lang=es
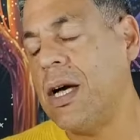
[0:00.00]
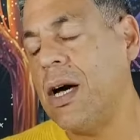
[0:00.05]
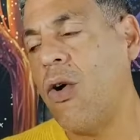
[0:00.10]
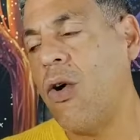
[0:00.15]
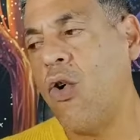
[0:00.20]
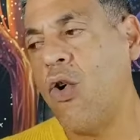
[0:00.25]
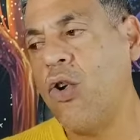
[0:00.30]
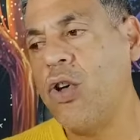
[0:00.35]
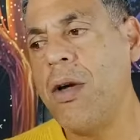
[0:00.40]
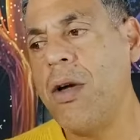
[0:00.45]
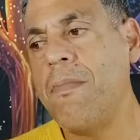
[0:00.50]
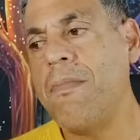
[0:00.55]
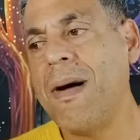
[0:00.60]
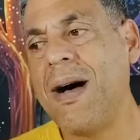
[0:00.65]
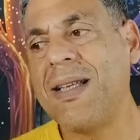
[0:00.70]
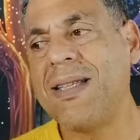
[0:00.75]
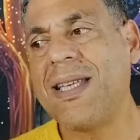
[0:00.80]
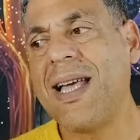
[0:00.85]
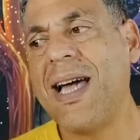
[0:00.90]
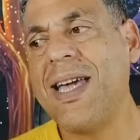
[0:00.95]
Hoy
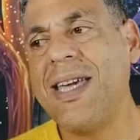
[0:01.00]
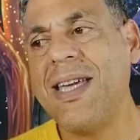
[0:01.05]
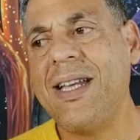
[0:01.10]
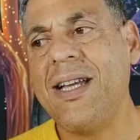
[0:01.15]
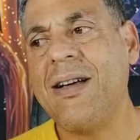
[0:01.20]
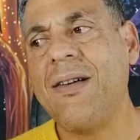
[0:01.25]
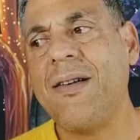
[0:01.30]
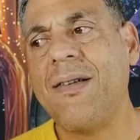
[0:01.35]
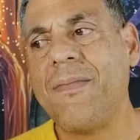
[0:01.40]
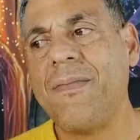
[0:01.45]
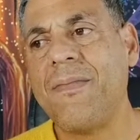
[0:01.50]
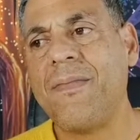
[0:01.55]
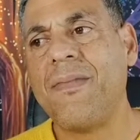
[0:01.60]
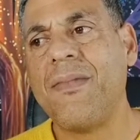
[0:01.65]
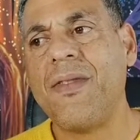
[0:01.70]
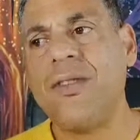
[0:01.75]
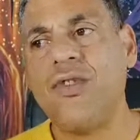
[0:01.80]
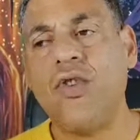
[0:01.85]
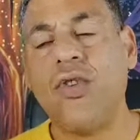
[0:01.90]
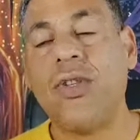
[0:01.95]
vas a ir,
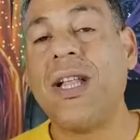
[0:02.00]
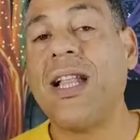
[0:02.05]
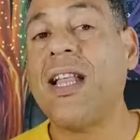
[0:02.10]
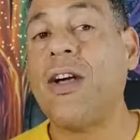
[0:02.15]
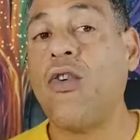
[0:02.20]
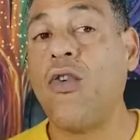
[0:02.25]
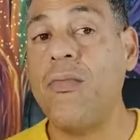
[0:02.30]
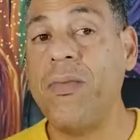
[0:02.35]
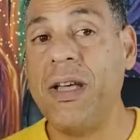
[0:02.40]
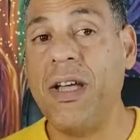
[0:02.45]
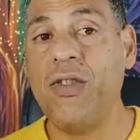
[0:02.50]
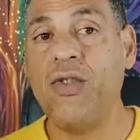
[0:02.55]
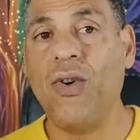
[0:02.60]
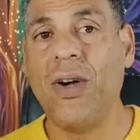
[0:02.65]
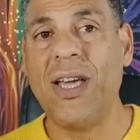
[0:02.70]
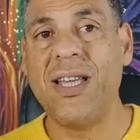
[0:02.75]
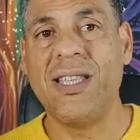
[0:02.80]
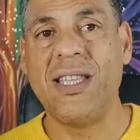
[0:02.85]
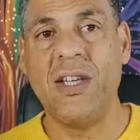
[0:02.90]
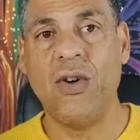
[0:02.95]
yo te recomiendo
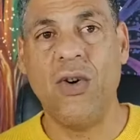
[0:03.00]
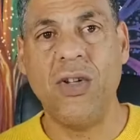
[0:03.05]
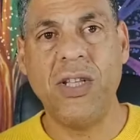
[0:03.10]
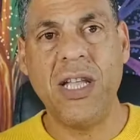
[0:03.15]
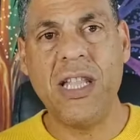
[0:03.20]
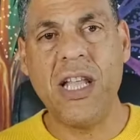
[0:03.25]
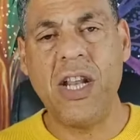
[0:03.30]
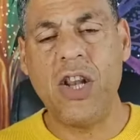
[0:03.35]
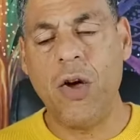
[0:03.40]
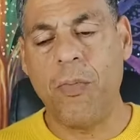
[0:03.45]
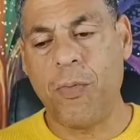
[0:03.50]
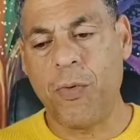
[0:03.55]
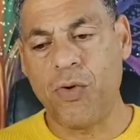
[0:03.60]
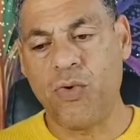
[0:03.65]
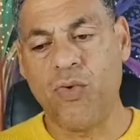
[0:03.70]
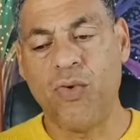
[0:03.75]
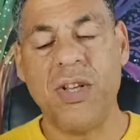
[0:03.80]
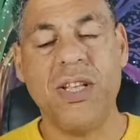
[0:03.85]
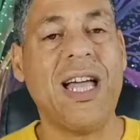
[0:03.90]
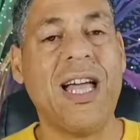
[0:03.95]
que si hoy tienes la
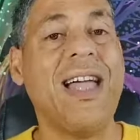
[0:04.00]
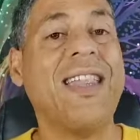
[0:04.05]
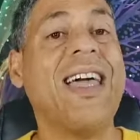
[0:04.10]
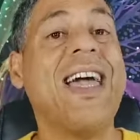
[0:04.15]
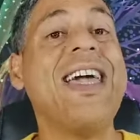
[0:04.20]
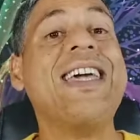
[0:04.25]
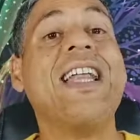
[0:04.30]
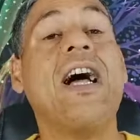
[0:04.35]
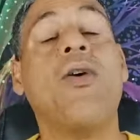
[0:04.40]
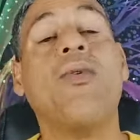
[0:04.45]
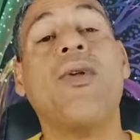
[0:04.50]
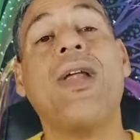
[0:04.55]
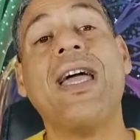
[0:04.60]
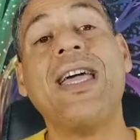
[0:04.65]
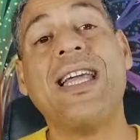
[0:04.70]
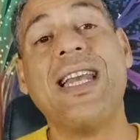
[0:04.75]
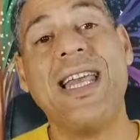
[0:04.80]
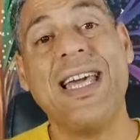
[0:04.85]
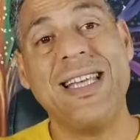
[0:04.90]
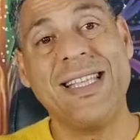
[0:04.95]
oportunidad de ir a una
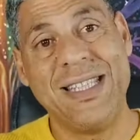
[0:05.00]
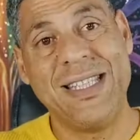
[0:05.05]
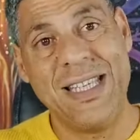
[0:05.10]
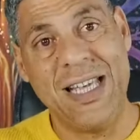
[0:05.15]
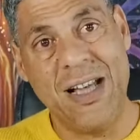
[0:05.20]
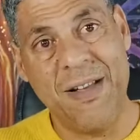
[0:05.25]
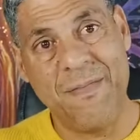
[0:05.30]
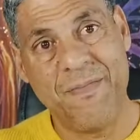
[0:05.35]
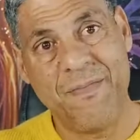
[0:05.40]
iglesia,